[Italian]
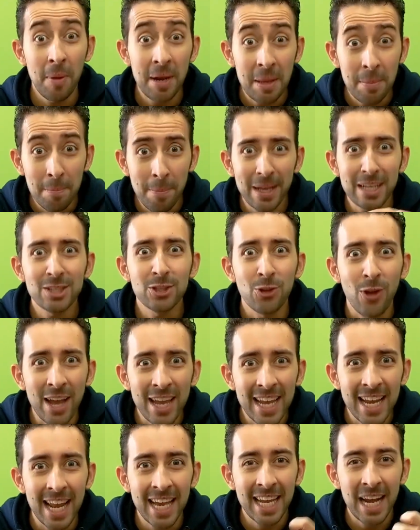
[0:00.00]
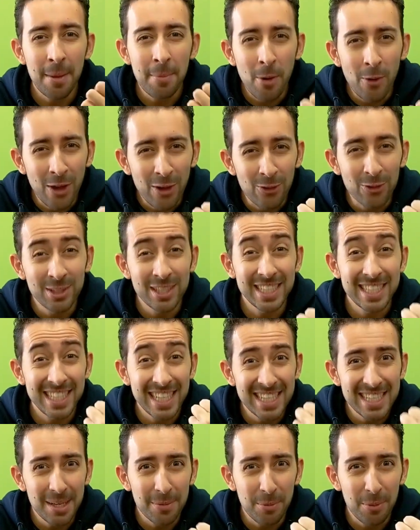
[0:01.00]
Come l'impasto anche la crema ha una
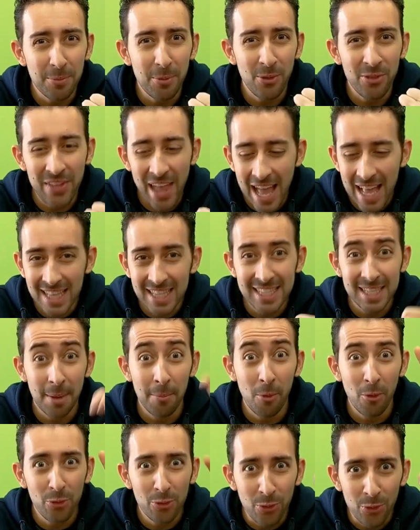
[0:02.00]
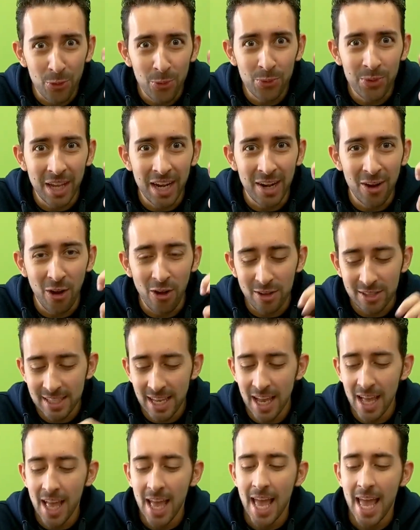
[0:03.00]
consistenza proprio densa, molto
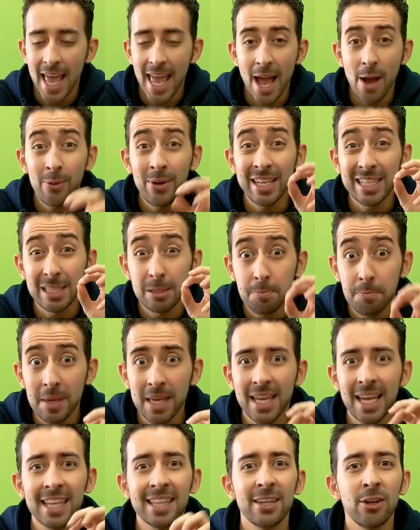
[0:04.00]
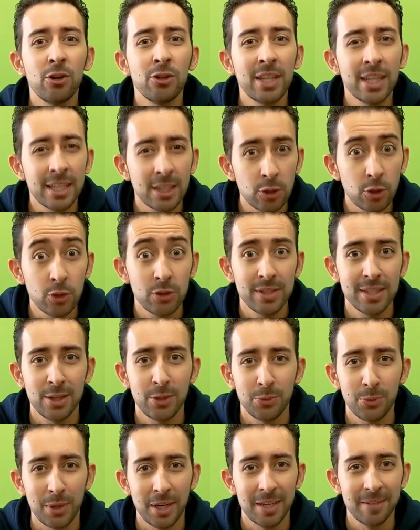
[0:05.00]
nutellosa e ha una spiccata nota di
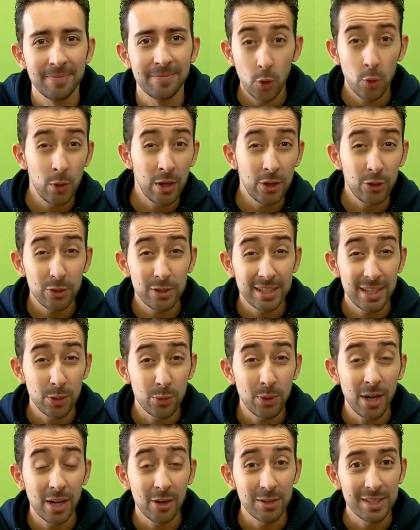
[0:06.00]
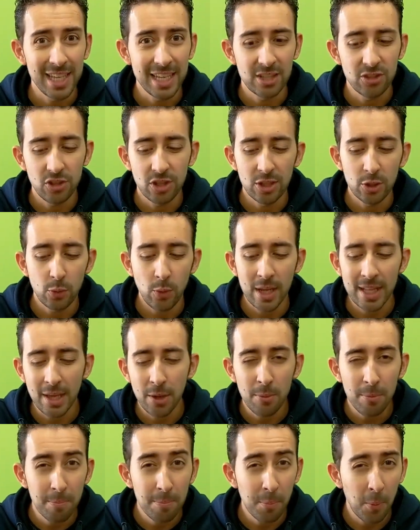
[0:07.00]
tostatura. Con una tostatura così
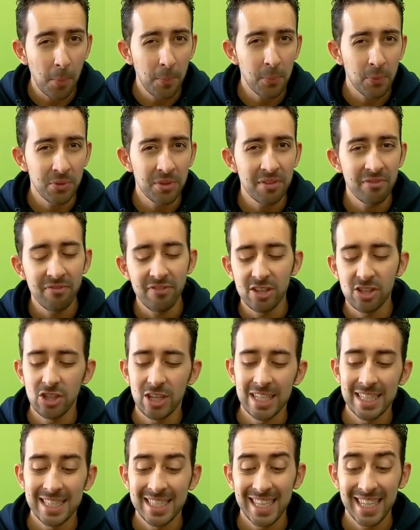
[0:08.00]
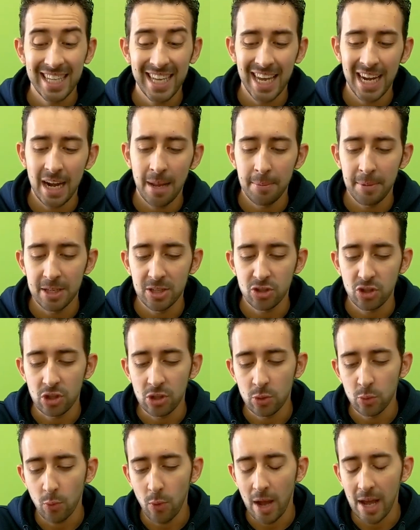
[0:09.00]
accentuata è un po' più difficile azzeccare la
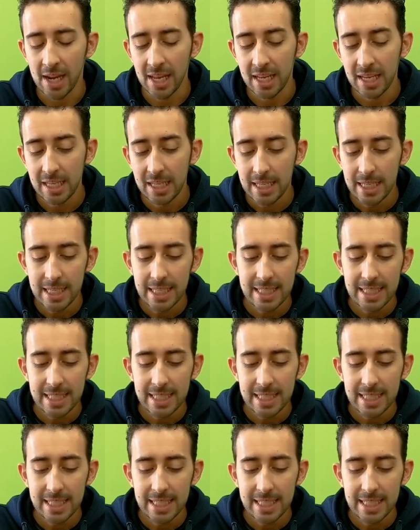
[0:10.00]
percentuale.